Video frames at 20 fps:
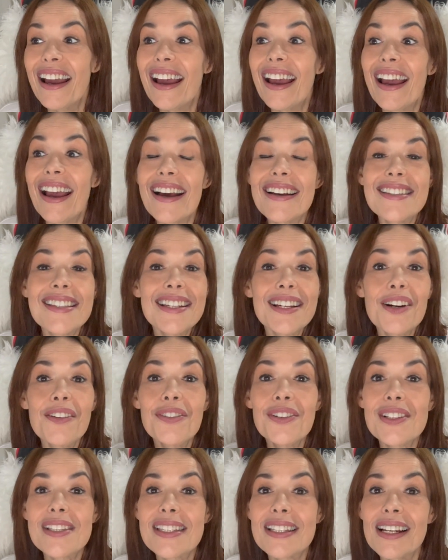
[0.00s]
É assim que eu
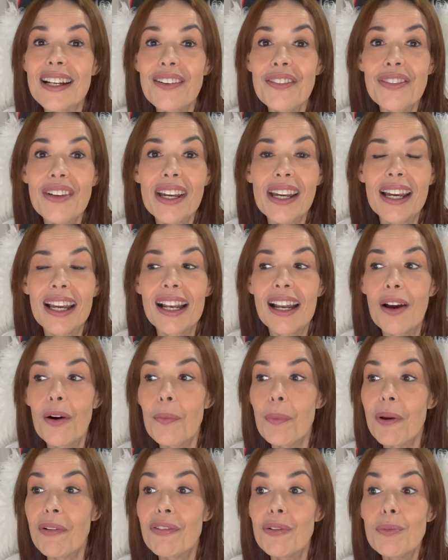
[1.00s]
vou descrever ele. É
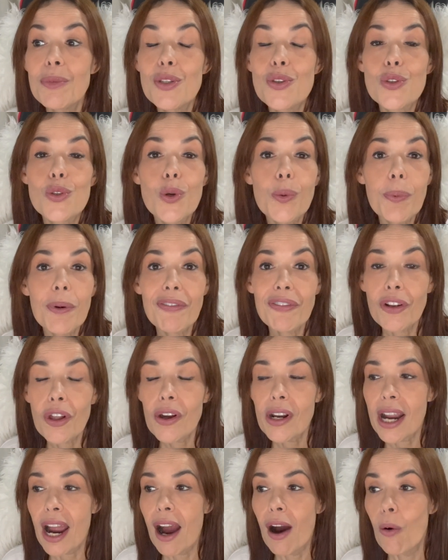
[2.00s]
um perfume super
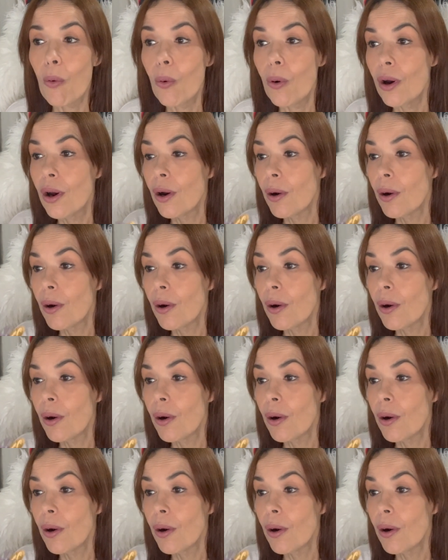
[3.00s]
floral,